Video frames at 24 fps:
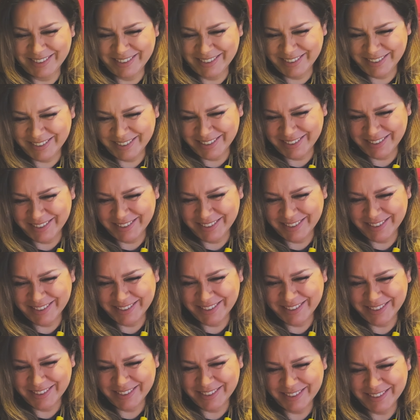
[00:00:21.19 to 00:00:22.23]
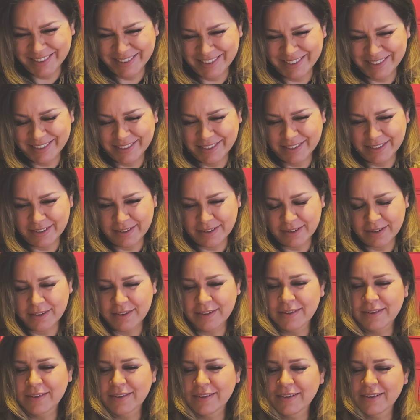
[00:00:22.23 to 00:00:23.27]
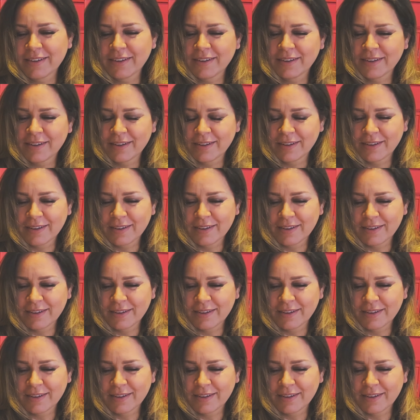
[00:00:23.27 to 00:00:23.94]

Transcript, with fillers: Helena, vamos fazer algo?